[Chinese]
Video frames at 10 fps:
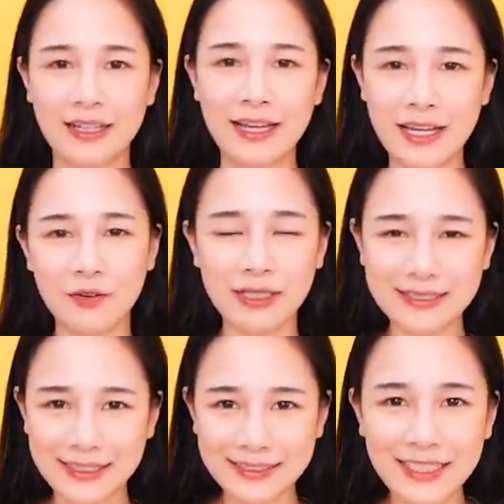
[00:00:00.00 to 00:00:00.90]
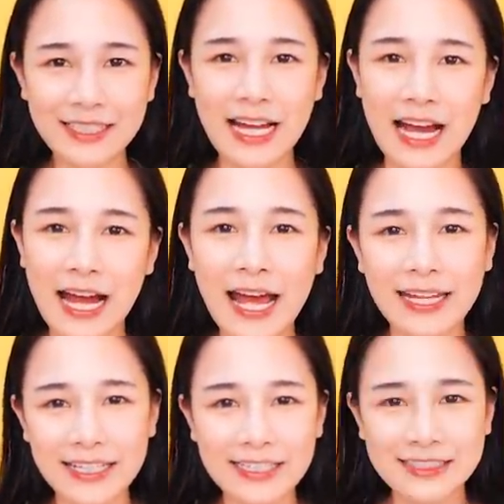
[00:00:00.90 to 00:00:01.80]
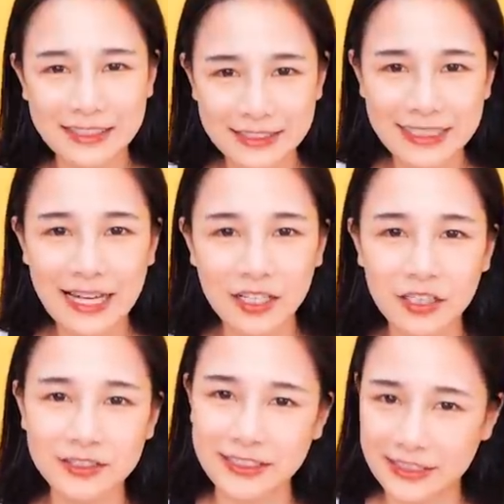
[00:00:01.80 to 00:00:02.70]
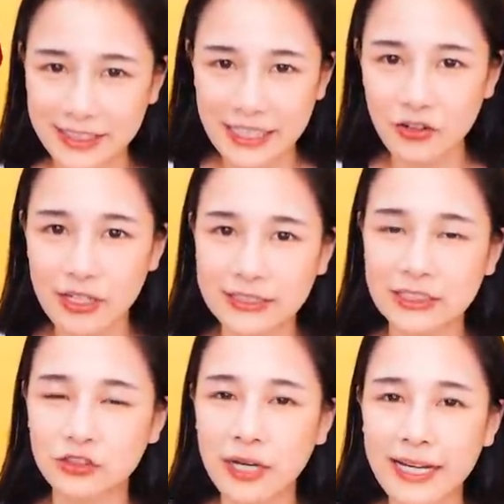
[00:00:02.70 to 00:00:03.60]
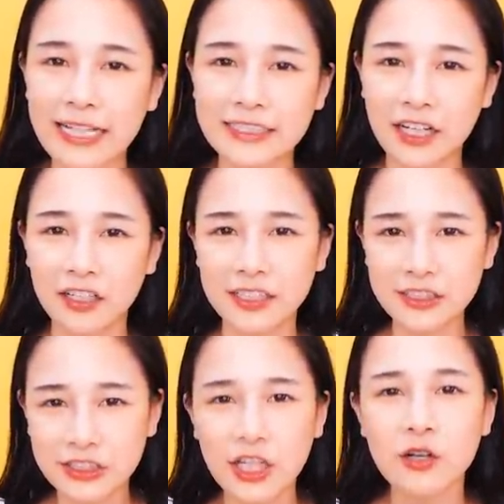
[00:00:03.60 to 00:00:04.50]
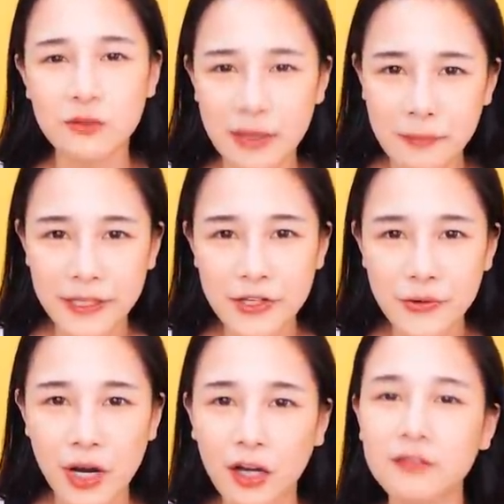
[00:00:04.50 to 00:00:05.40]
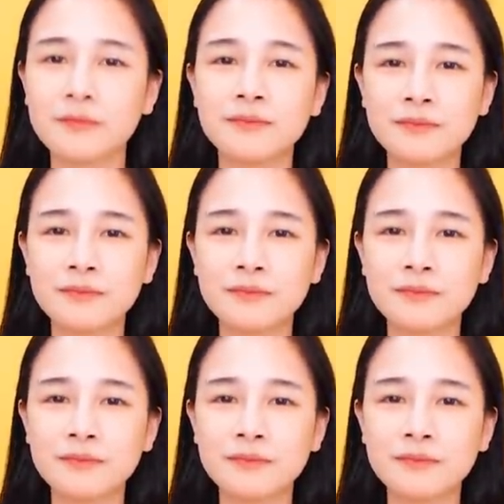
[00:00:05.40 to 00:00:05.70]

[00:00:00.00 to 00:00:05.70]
嘿，我芊芊呐，爱记起赞，搁起订阅，请刷盖小给你所有的朋友哦。